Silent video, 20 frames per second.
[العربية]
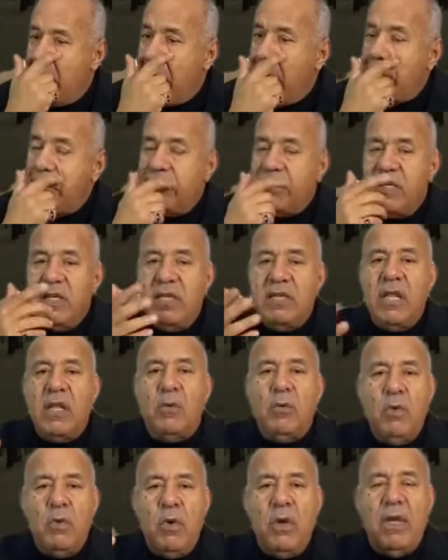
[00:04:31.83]
قال مسكينه
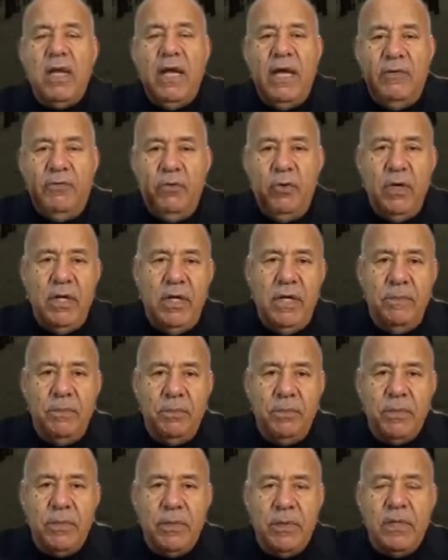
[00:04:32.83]
تقول والله يعفو عليه
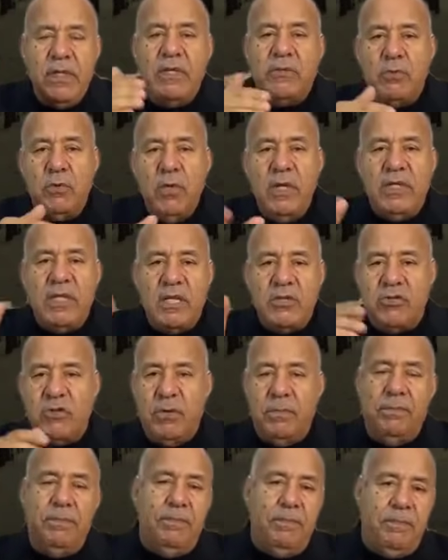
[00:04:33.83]
الناس كلها
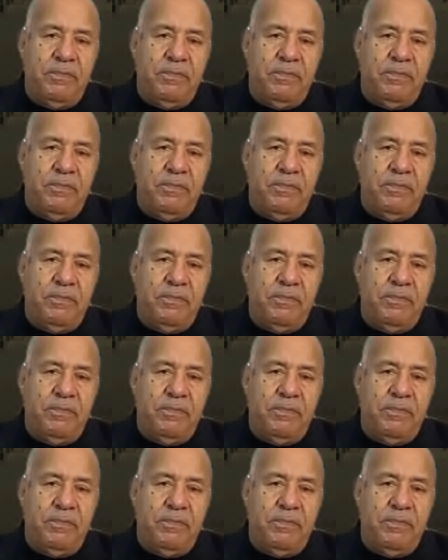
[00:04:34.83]
تتشرب